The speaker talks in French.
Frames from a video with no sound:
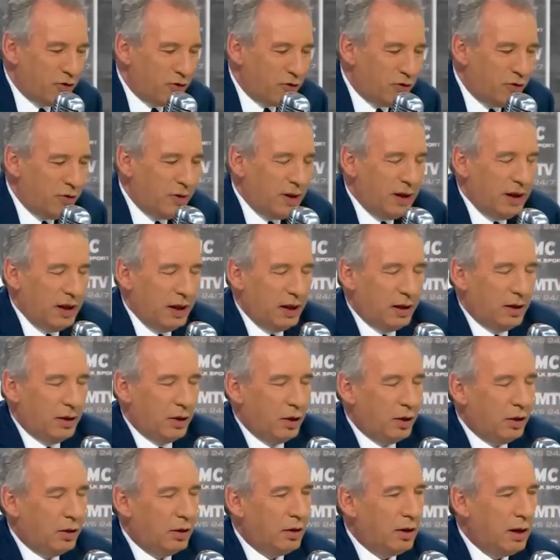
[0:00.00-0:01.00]
suis
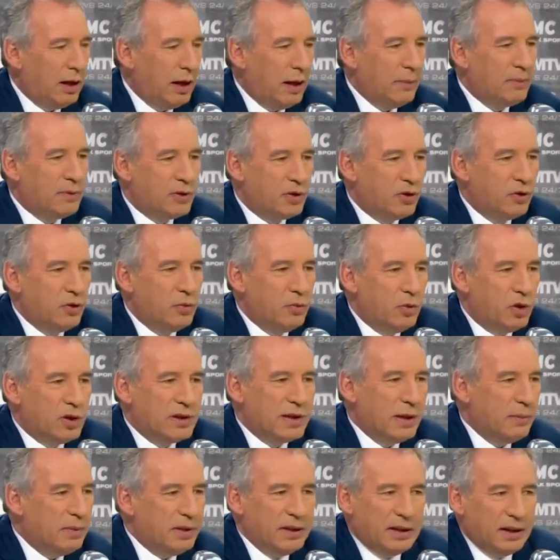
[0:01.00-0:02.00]
euh, absolument
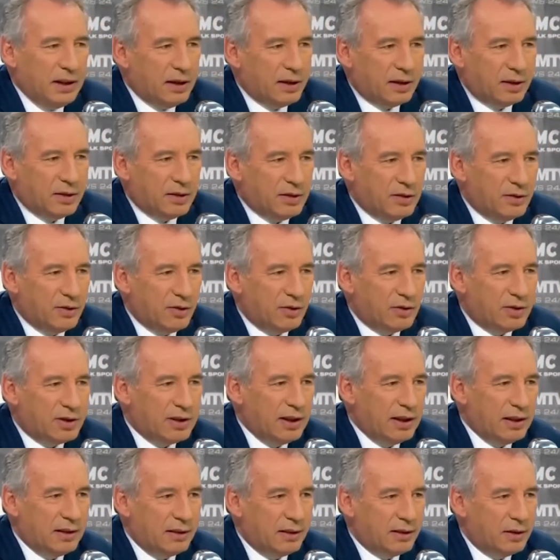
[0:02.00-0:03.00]
sceptique sur
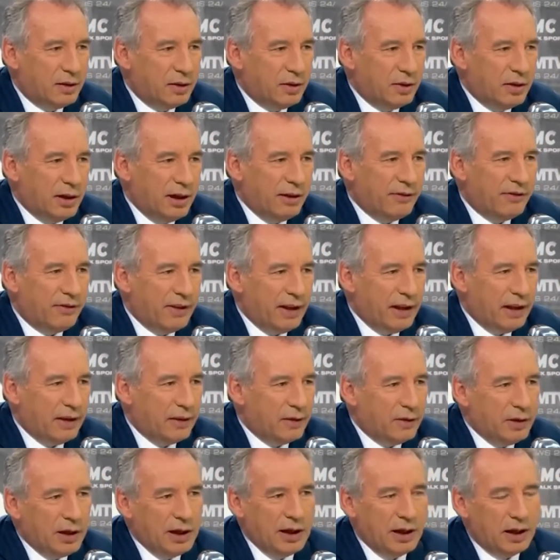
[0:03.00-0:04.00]
cette euh, affaire.
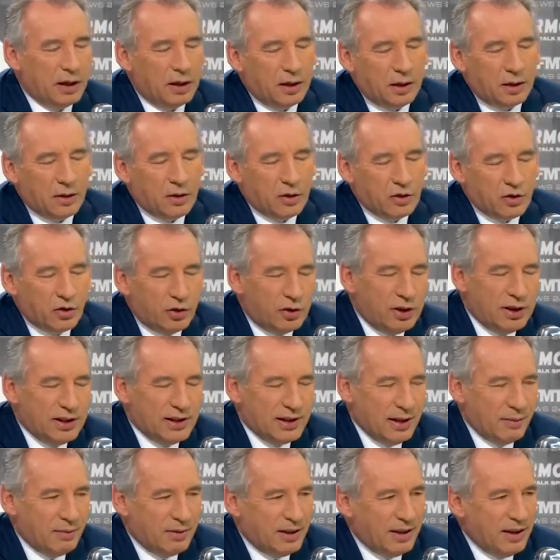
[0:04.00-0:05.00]
Et quand je dis
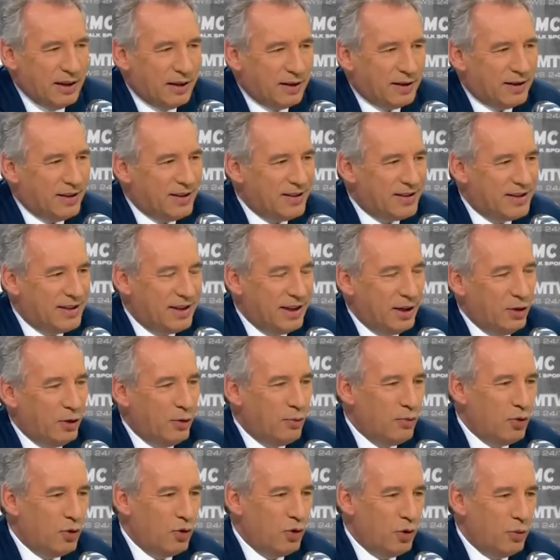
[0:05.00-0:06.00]
sceptique, c'est le
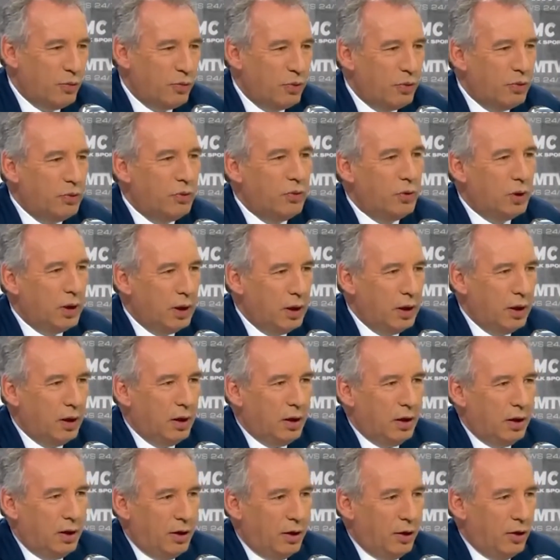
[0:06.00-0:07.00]
mot le plus
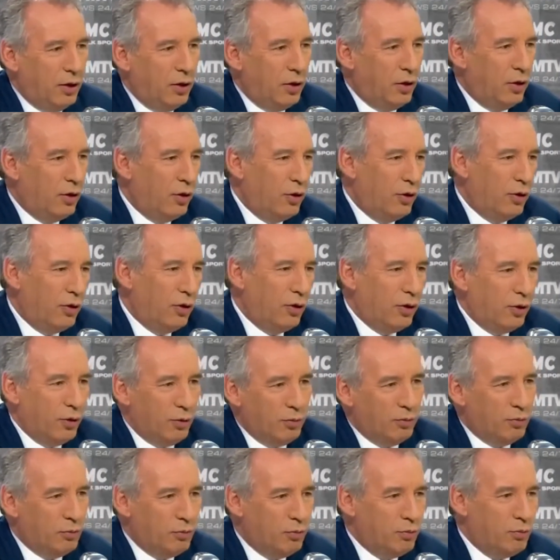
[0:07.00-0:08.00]
euh, bah
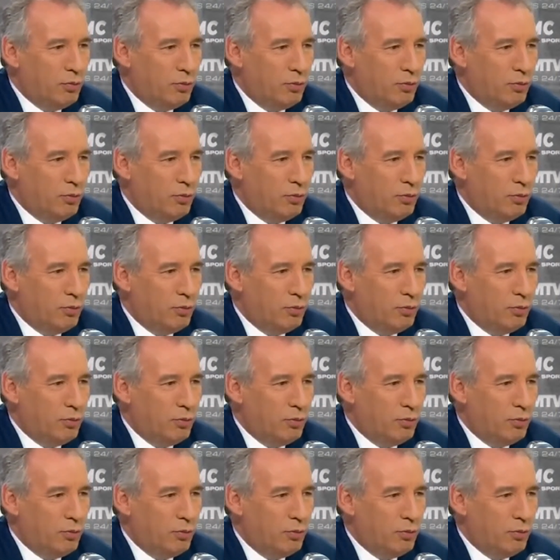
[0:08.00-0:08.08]
alors,